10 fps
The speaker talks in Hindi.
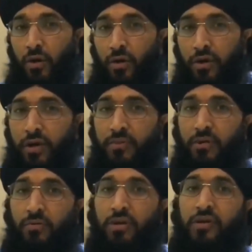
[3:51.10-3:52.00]
और
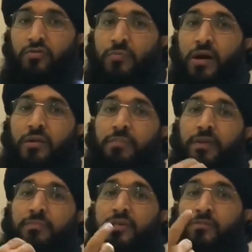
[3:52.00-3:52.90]
कभी उनकी ज़ुबान
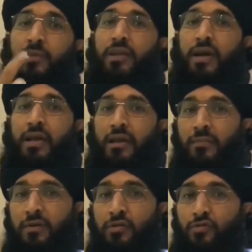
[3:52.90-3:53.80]
पर बिस्मिल्लाह है
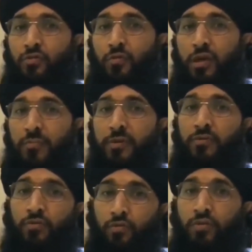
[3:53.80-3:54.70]
कभी रसूलुल्लाह पर
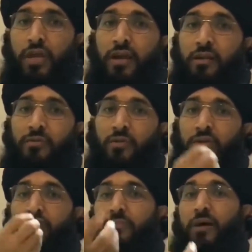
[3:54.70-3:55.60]
दरूद है कभी
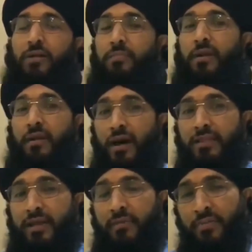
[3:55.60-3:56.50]
उनकी ज़ुबान पर
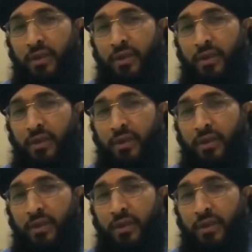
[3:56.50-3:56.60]
नात है